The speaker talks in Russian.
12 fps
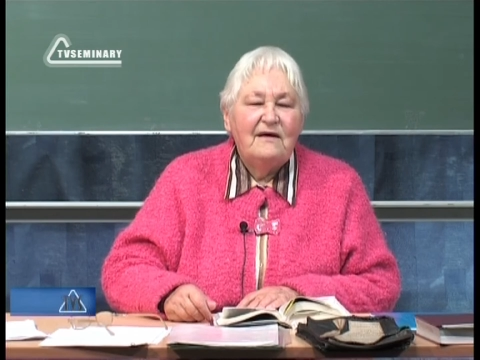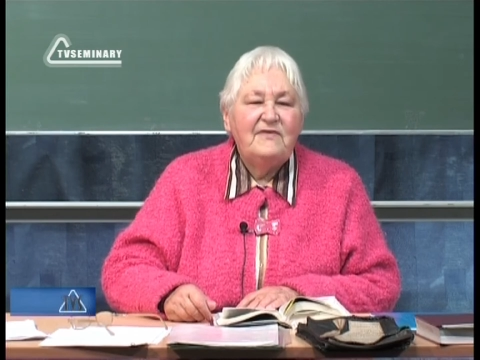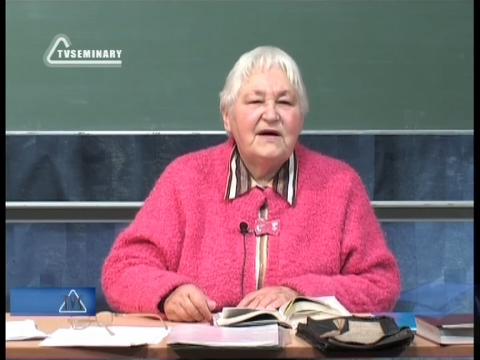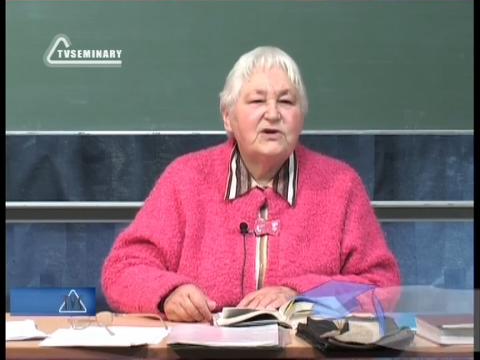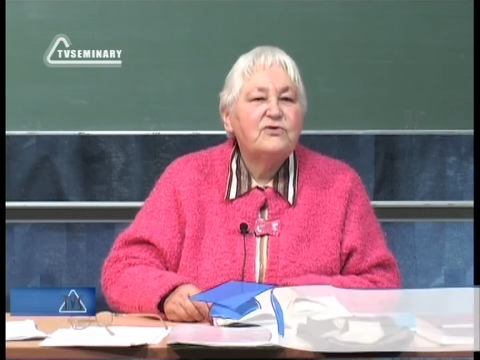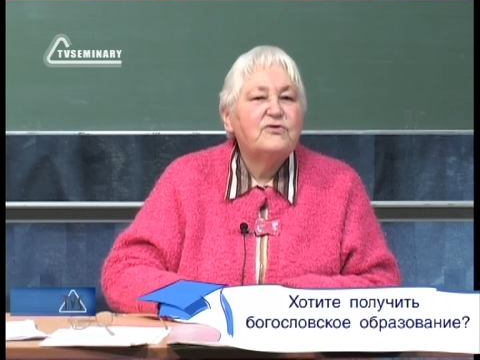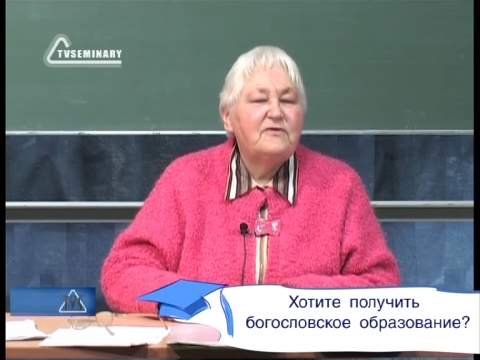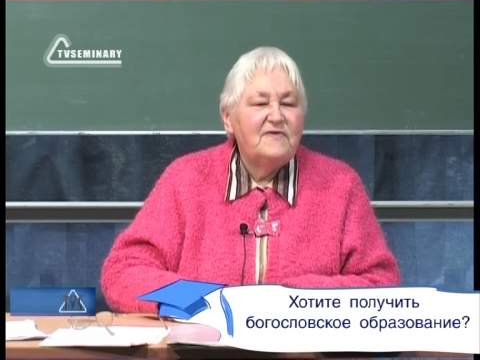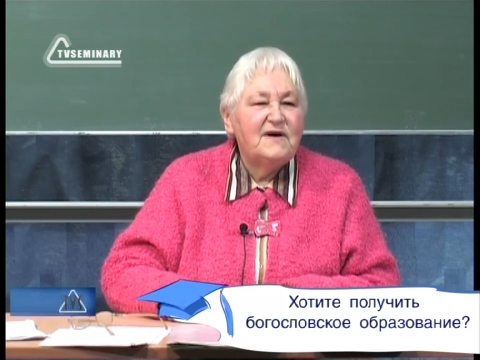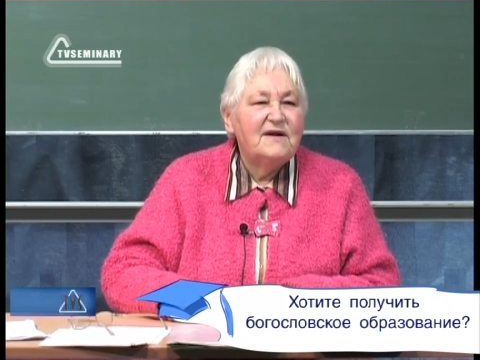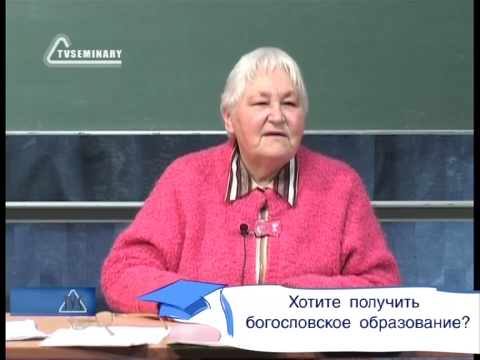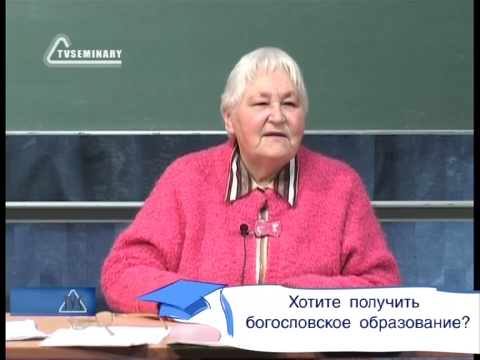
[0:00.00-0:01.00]
А вера, что такое
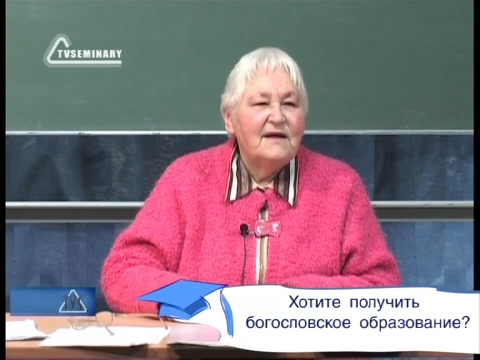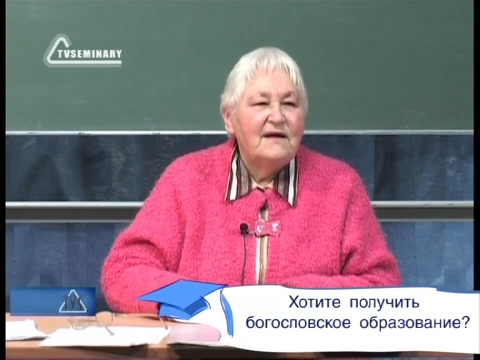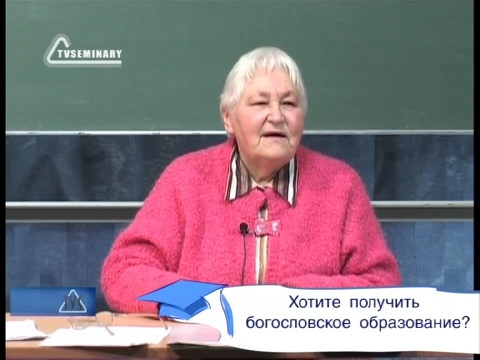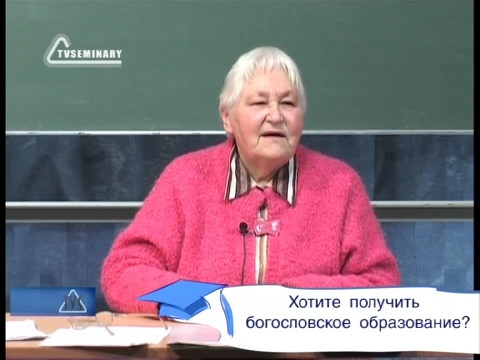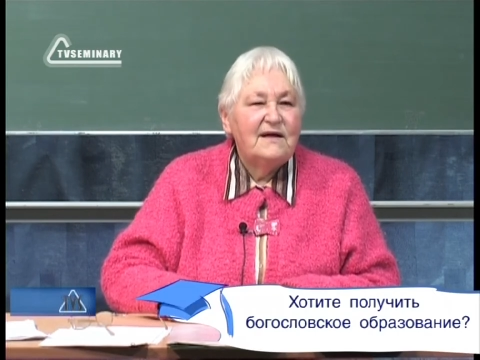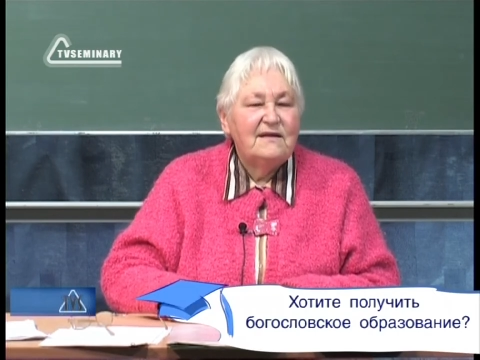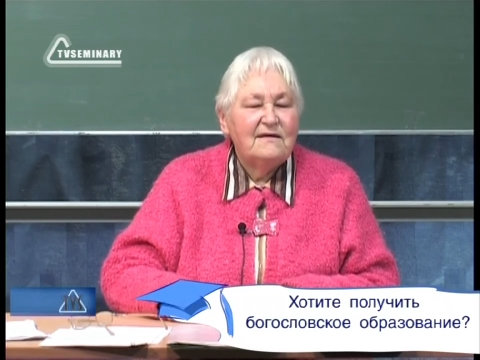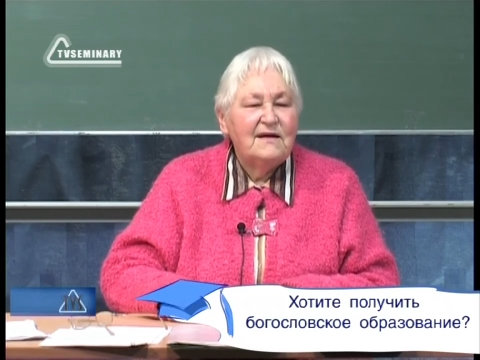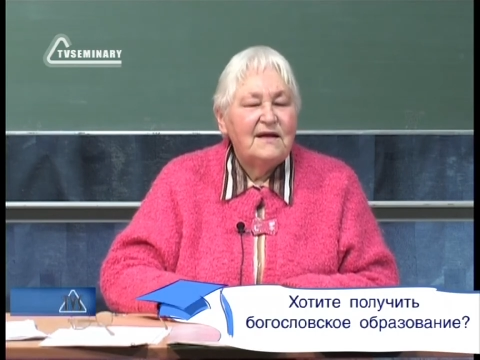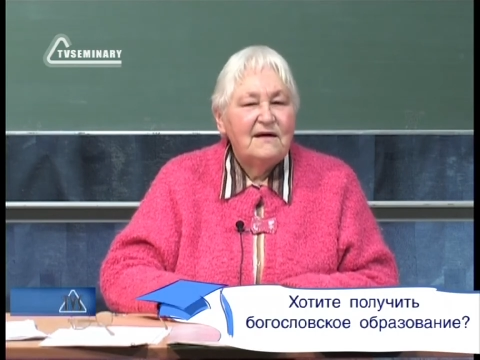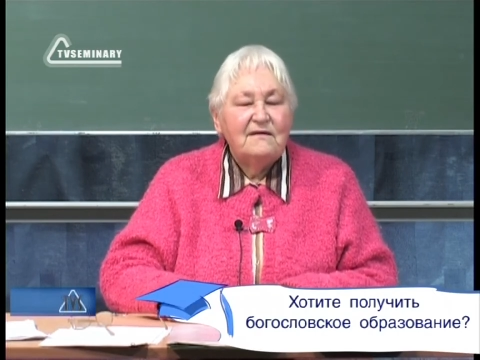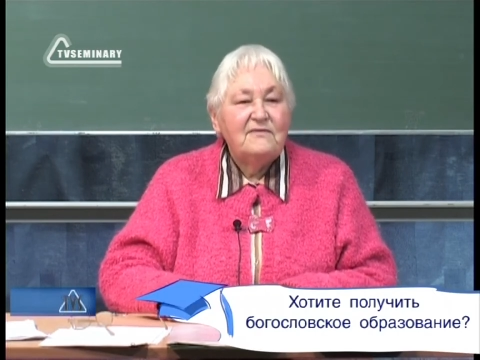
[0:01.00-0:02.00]
вера?
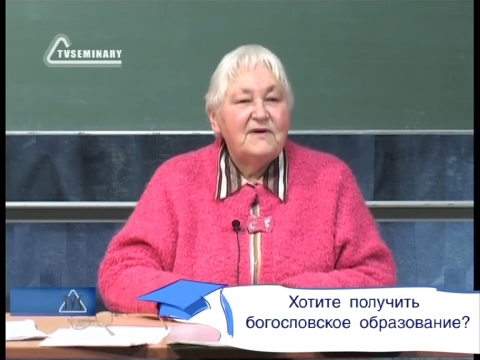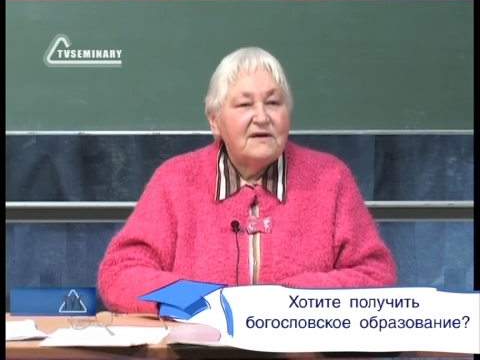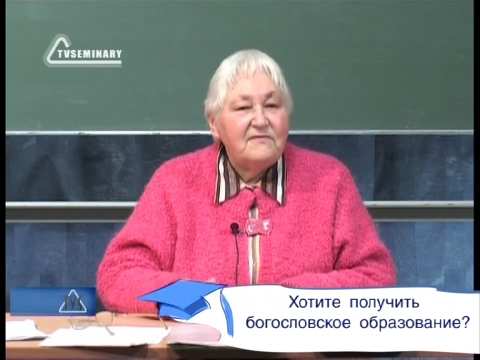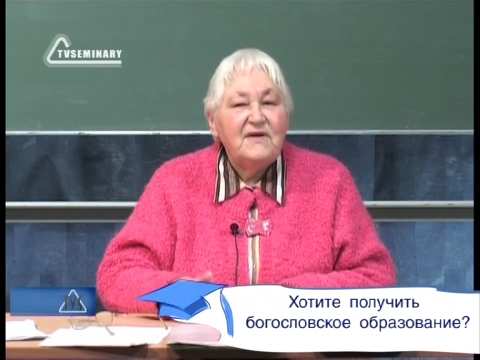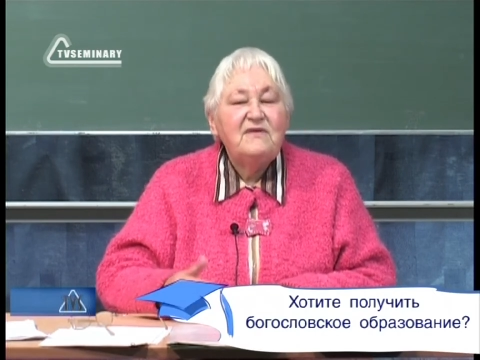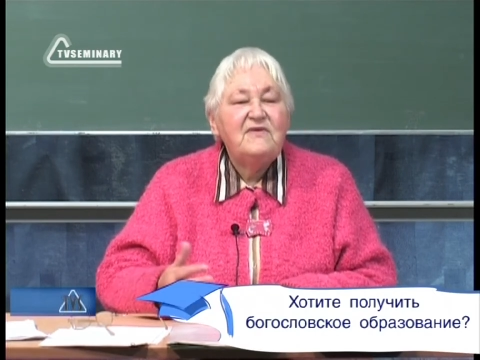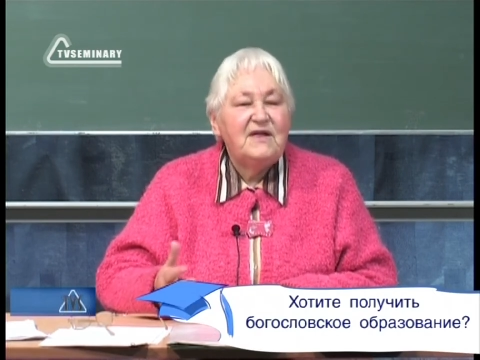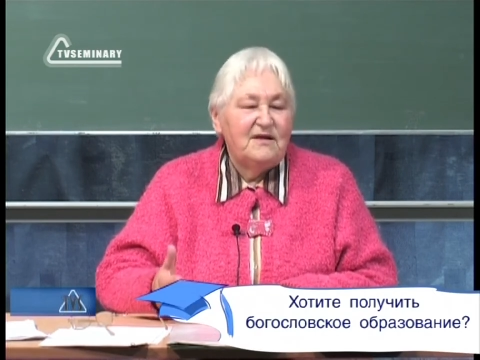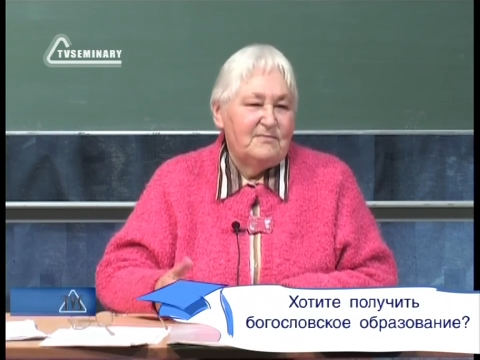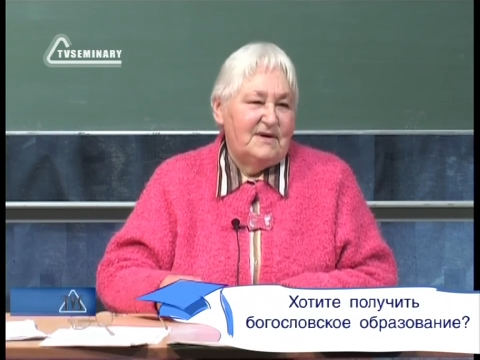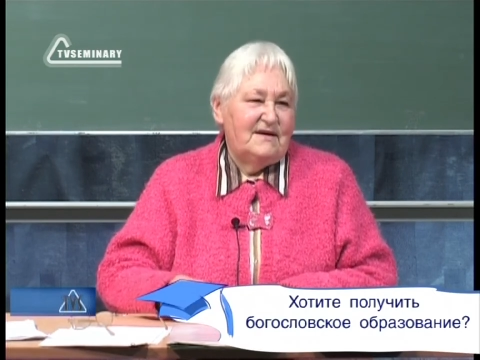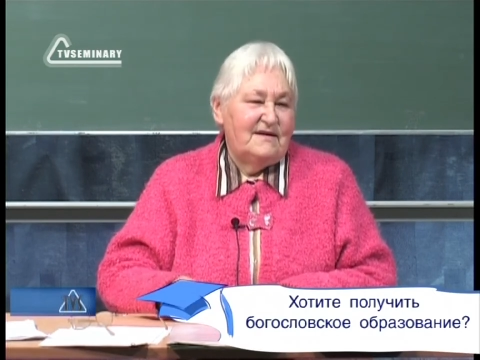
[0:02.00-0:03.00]
Это вера в
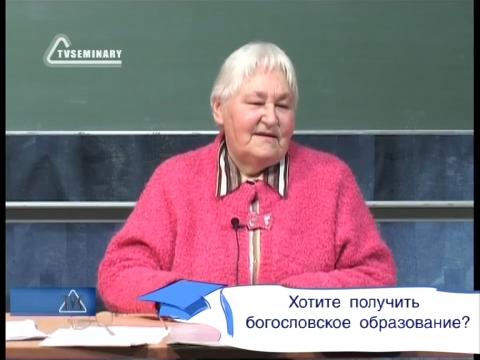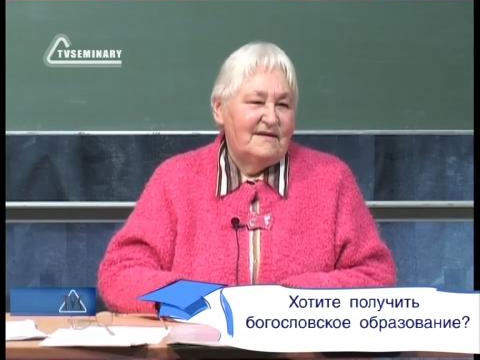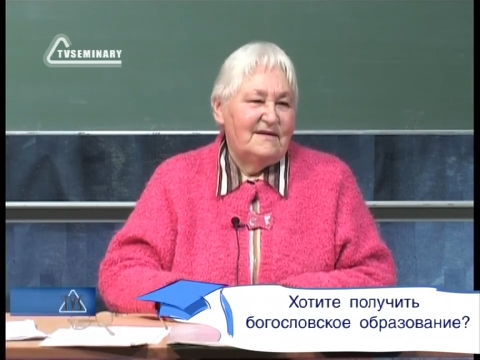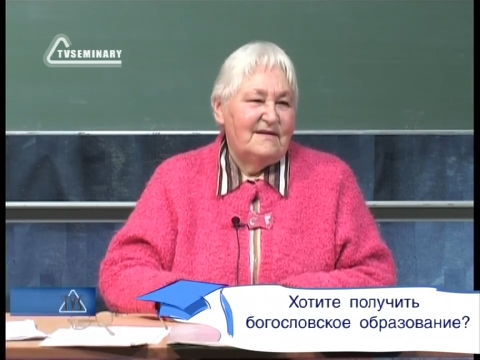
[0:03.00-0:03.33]
невидимое.